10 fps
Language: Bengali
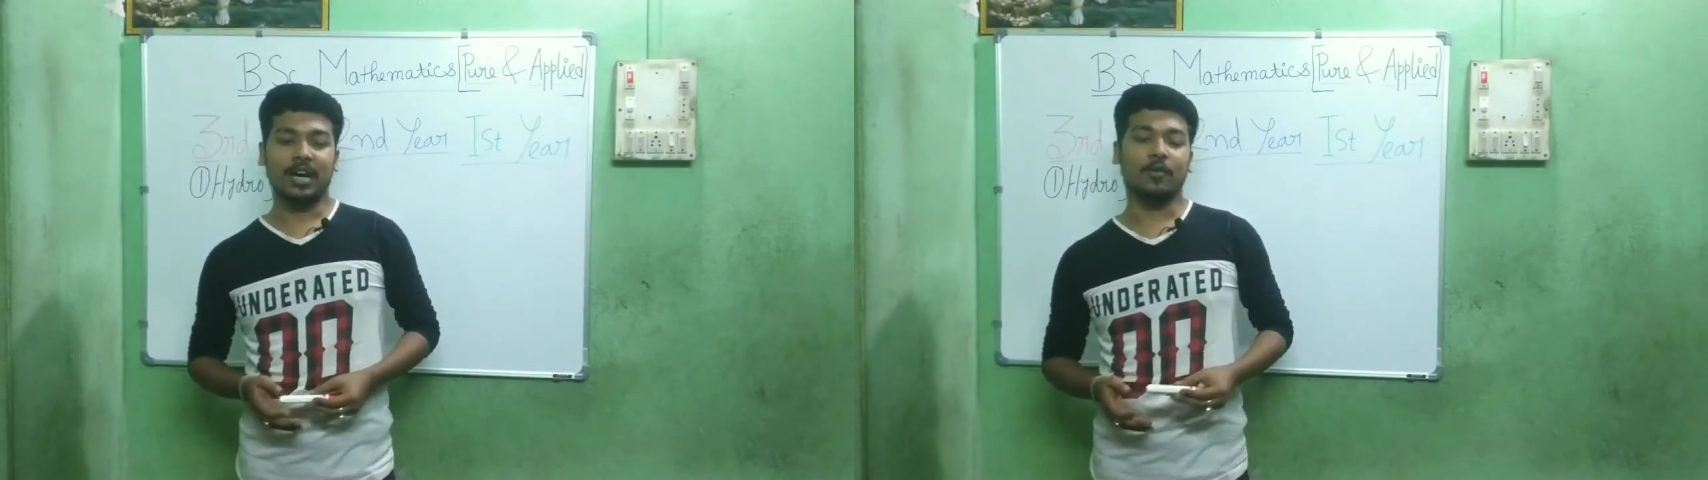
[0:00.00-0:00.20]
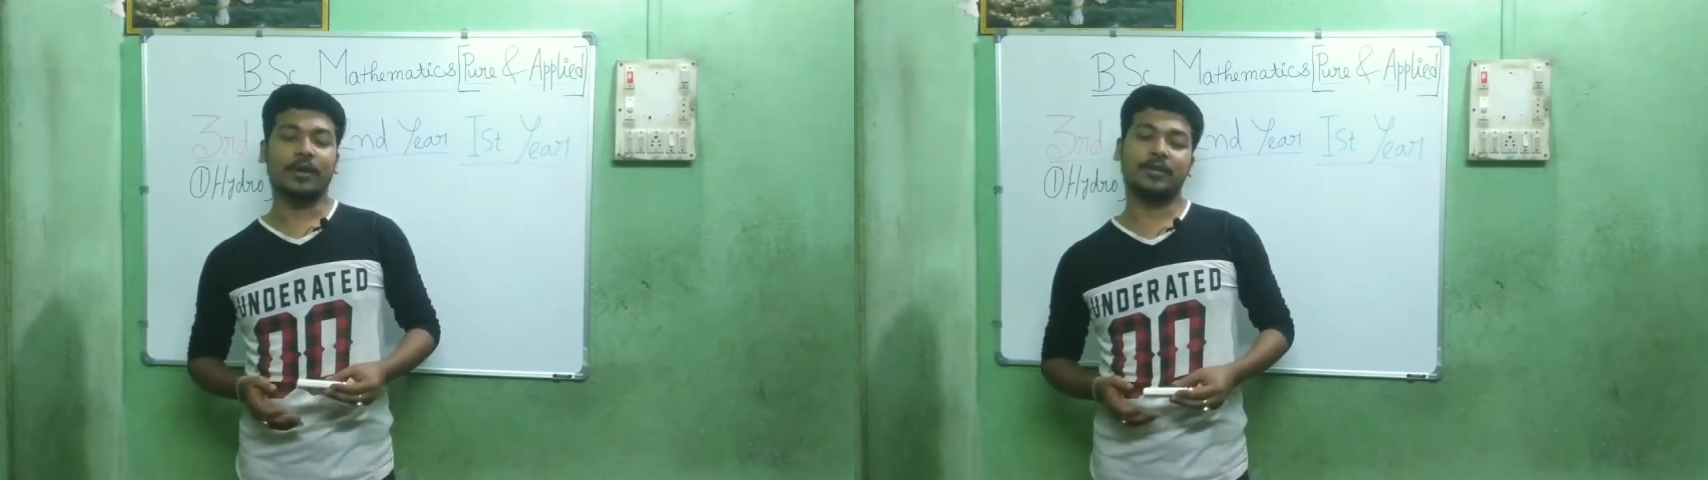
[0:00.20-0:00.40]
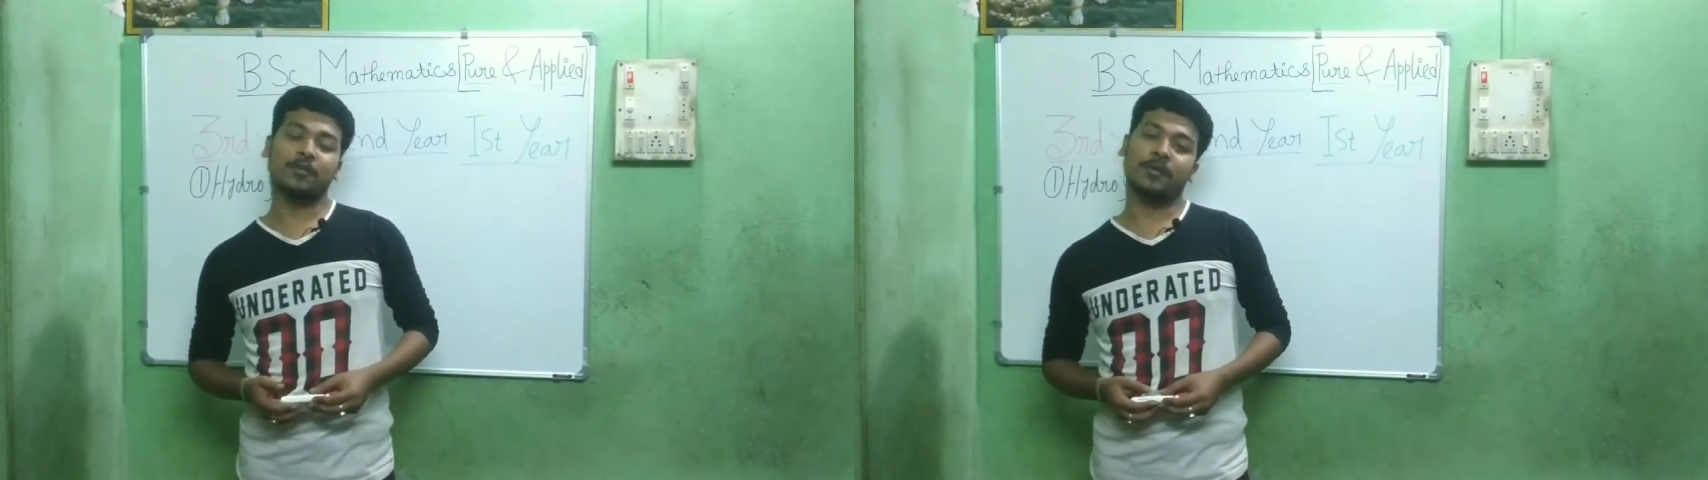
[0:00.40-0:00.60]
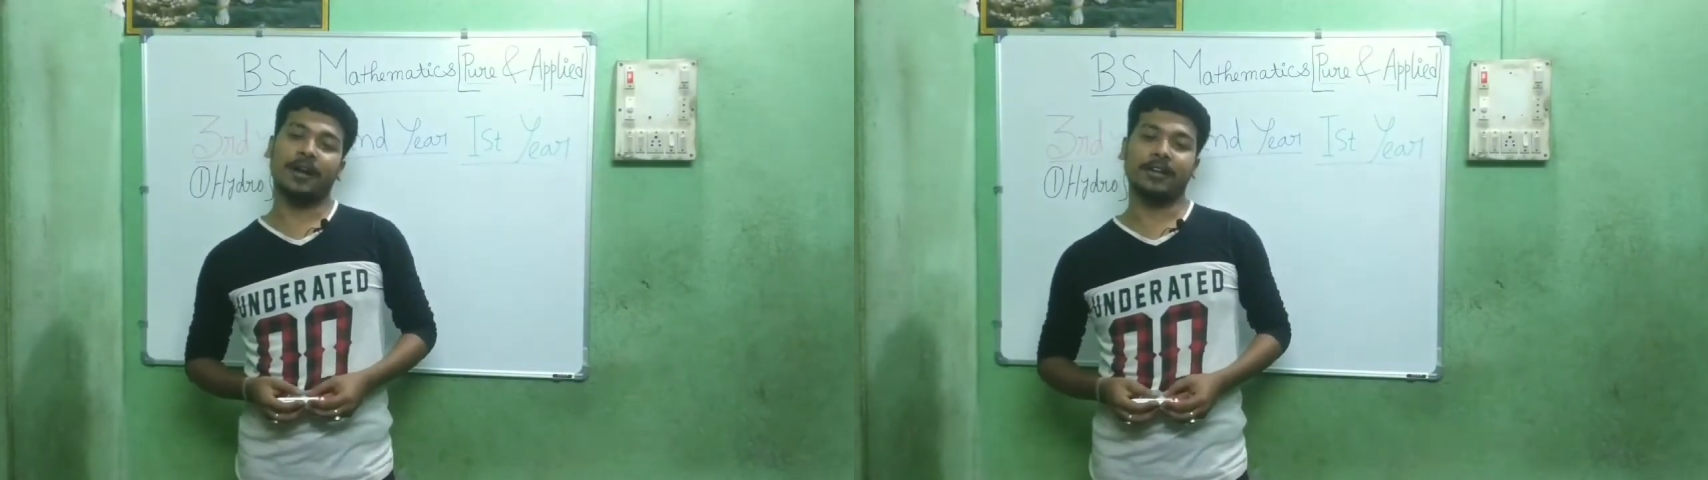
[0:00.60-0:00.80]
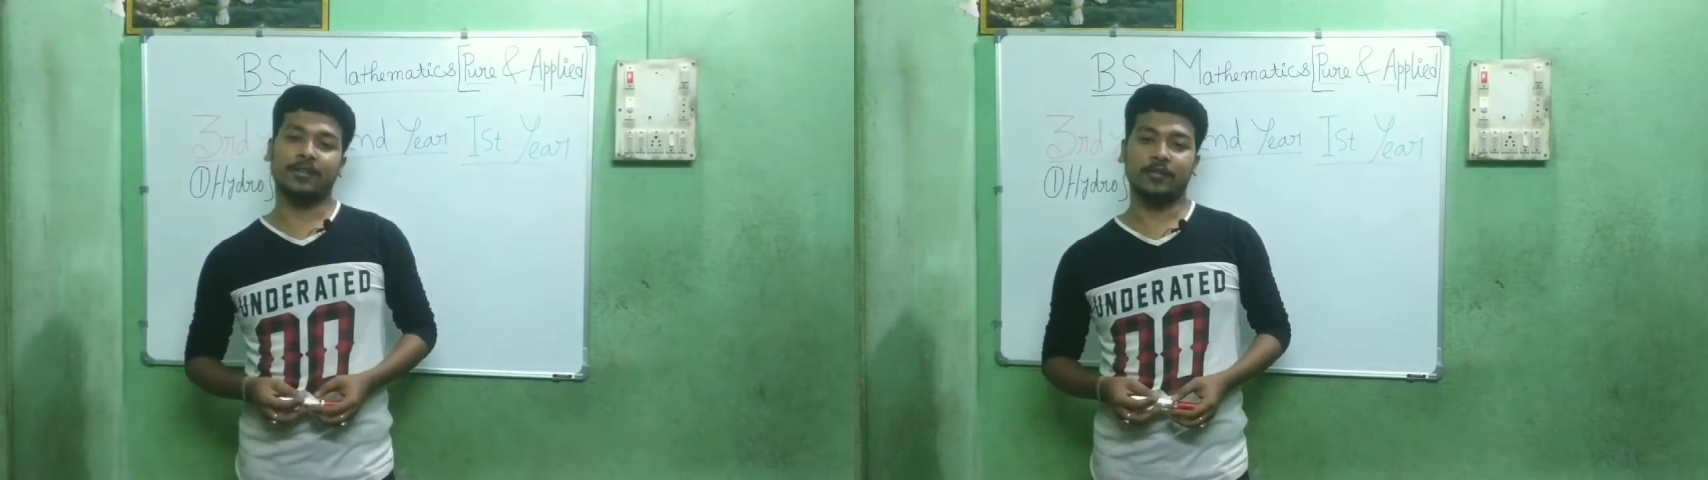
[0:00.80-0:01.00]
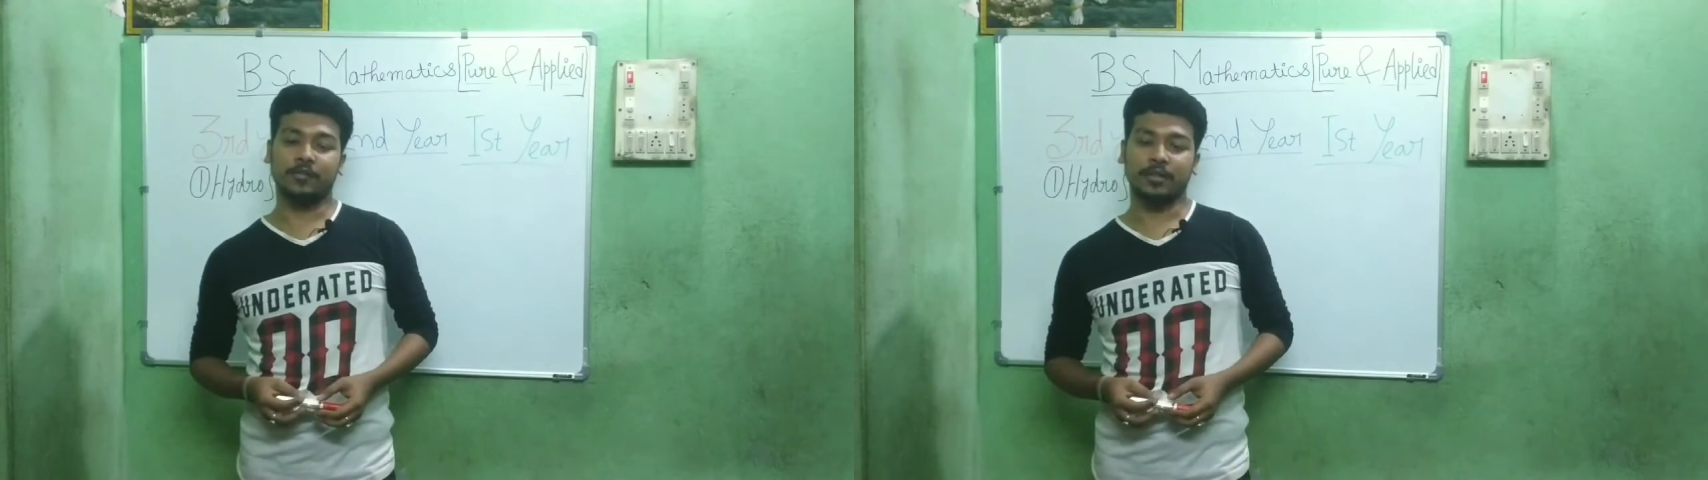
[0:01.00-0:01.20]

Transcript: আ ওয়ে টু ফাইন্ড ইউর টু